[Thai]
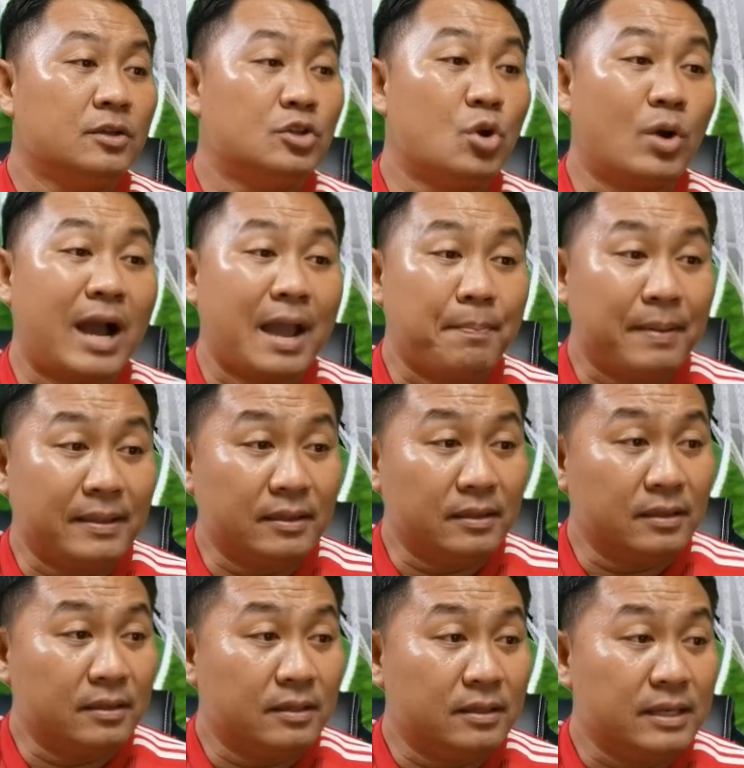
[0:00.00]
ยกให้เป็น
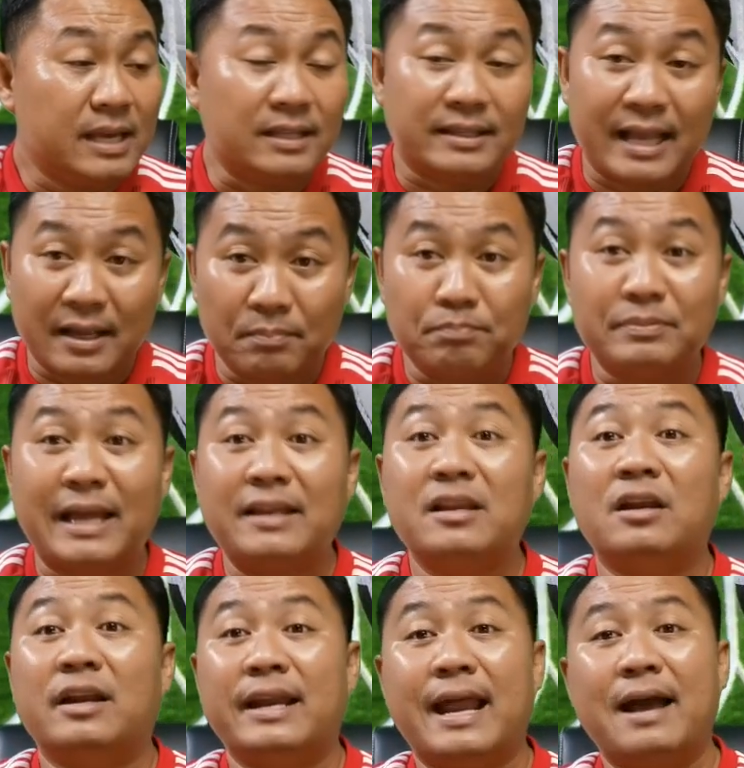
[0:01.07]
อีกเต็งห
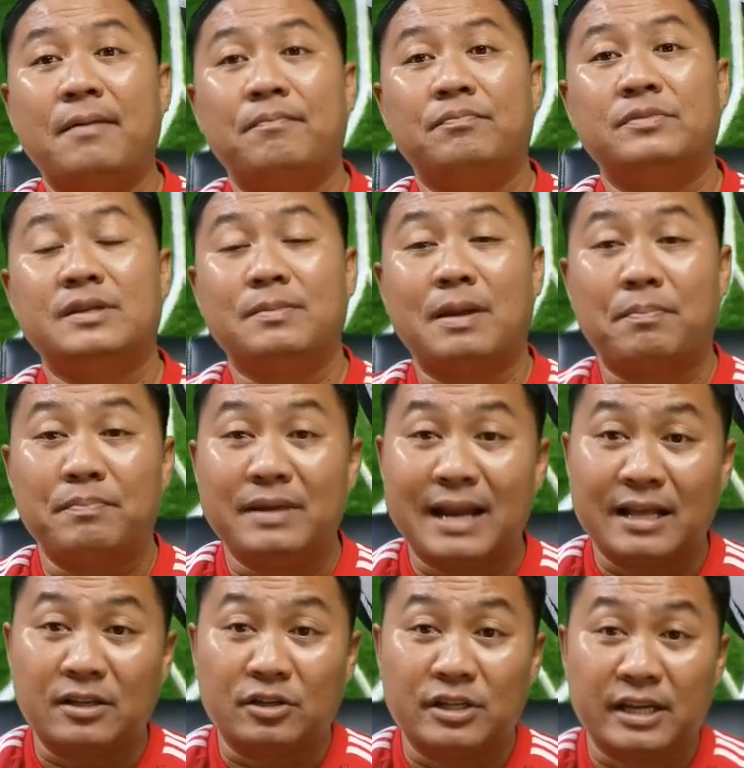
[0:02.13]
นึ่งเลยนะสำหรับมิ
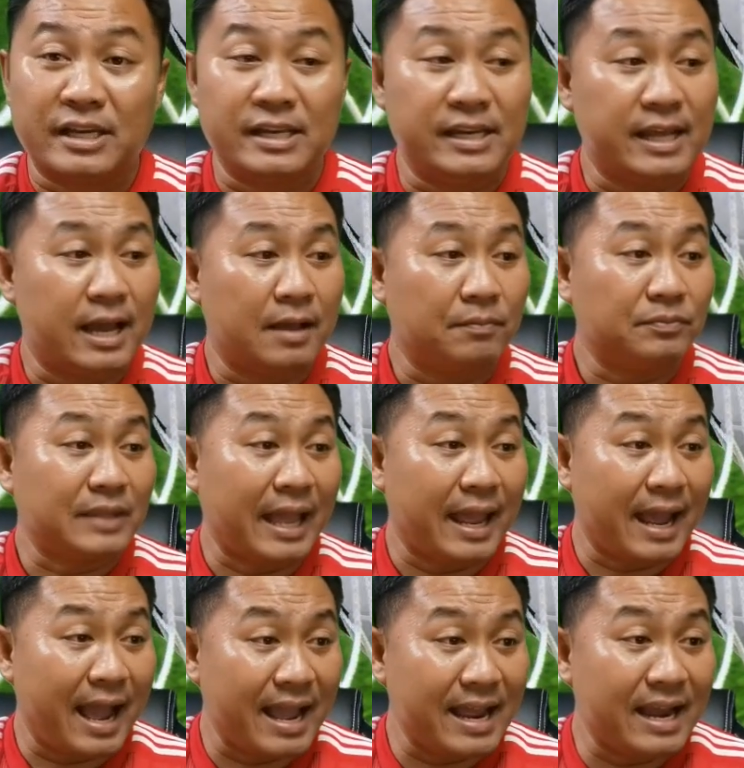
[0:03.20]
ลานชากิเนีย แต่
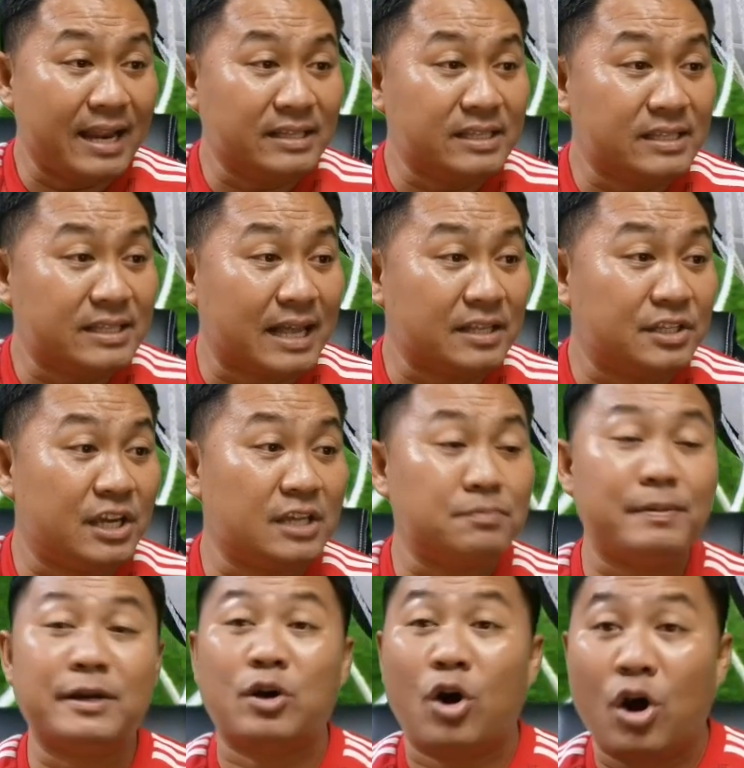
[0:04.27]
ให้อลิซิซันเชส
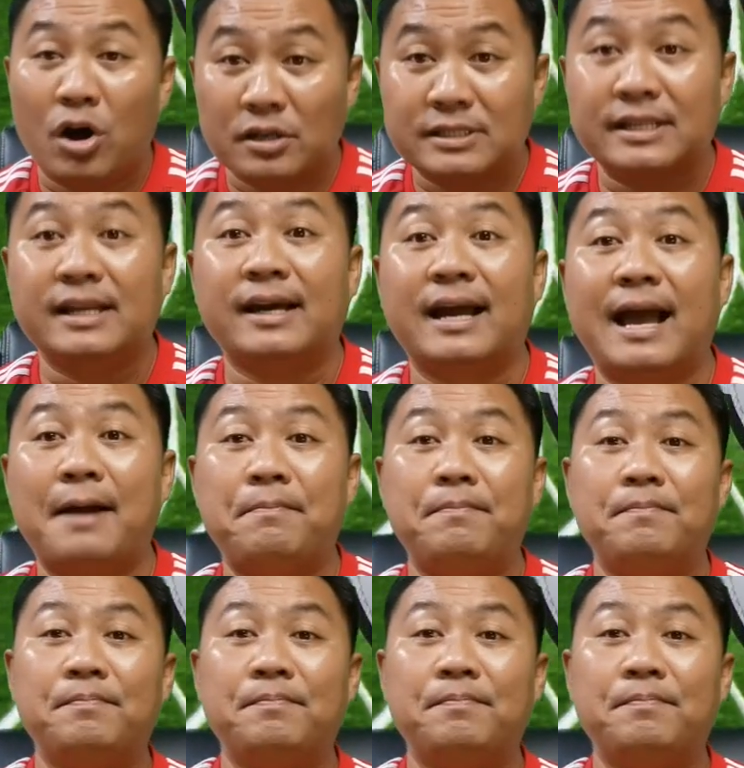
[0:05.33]
เป็นข้อเสนอครับ